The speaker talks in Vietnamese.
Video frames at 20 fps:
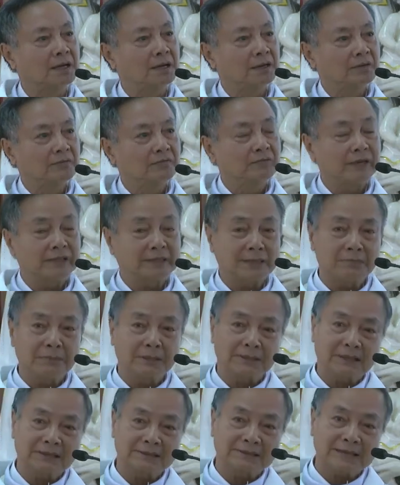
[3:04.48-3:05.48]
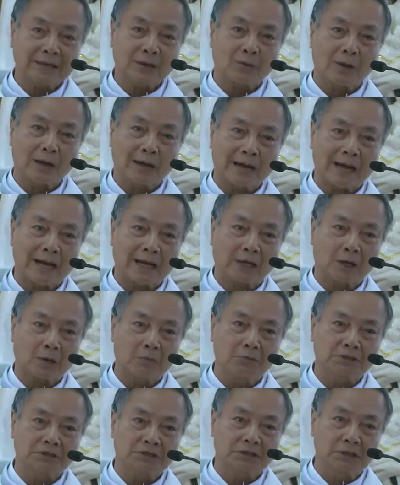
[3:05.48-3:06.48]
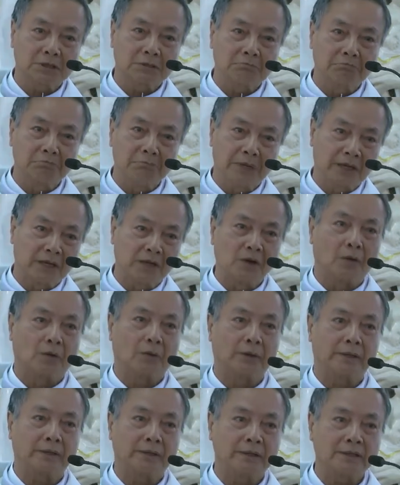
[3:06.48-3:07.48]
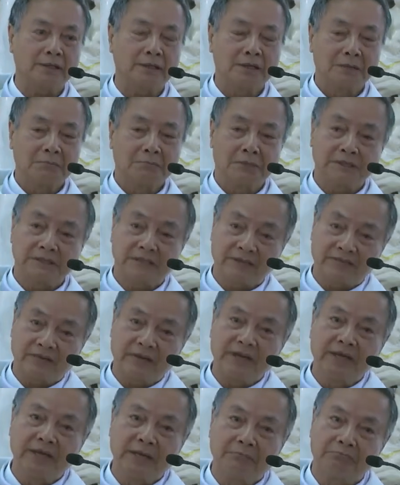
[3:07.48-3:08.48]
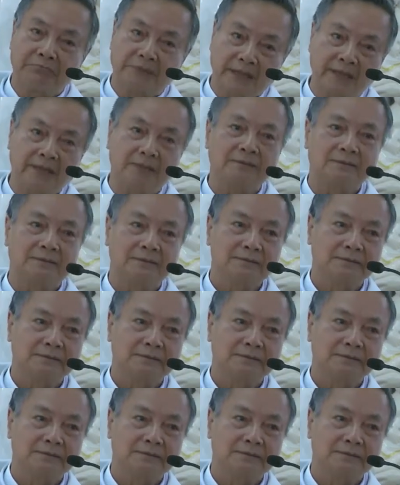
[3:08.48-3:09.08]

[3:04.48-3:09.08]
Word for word: Vì thế mà thân xác của Ngài có một sự biến đổi mà chỉ với niềm tin